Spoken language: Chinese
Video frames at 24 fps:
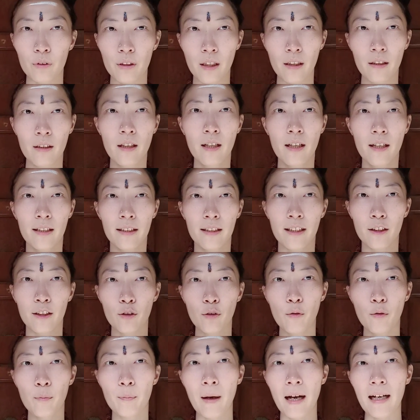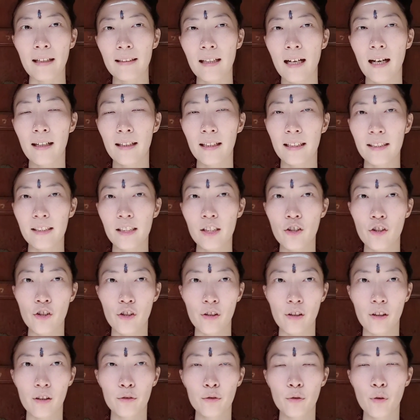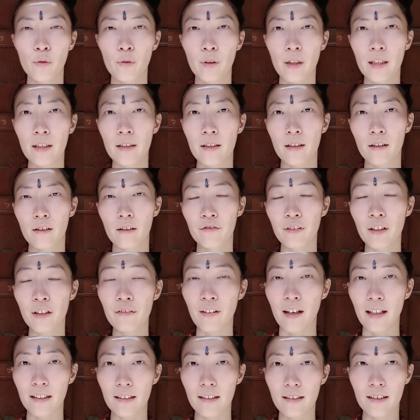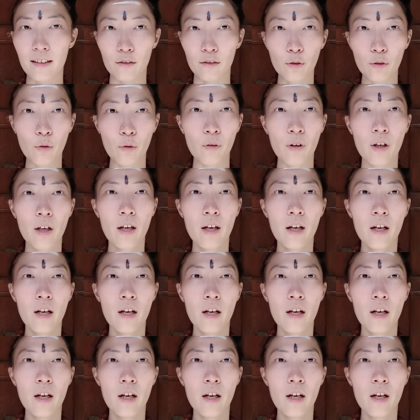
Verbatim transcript: 呢，也都把它给禁止了，作为这个非法的行动。